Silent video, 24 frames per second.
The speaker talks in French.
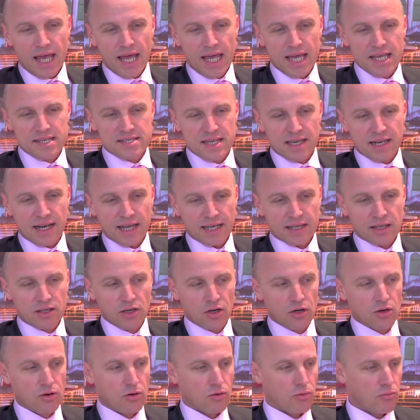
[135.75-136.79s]
Et c'est là
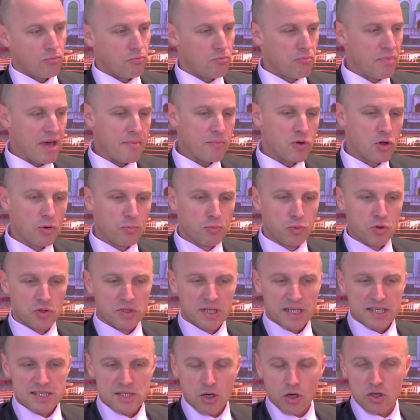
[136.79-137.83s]
que, même que pour
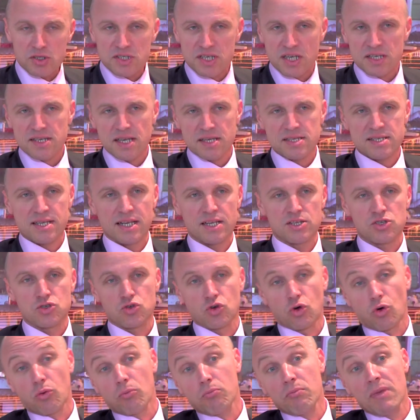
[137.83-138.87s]
des anciennes
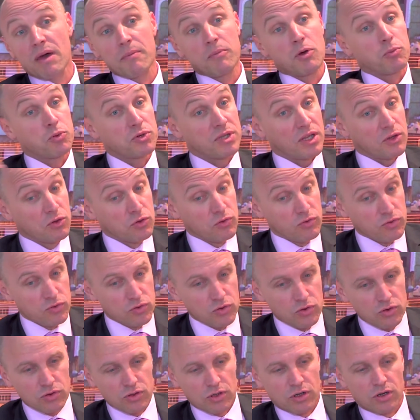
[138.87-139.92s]
installations, même que pour des
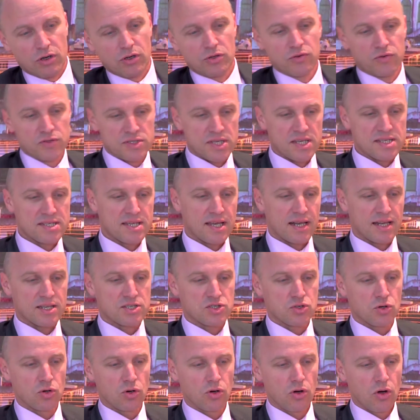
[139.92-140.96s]
euh, nouvelles
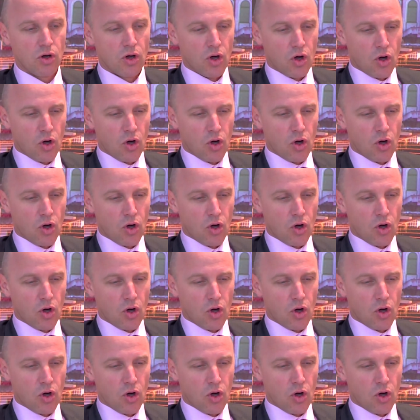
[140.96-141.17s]
installations,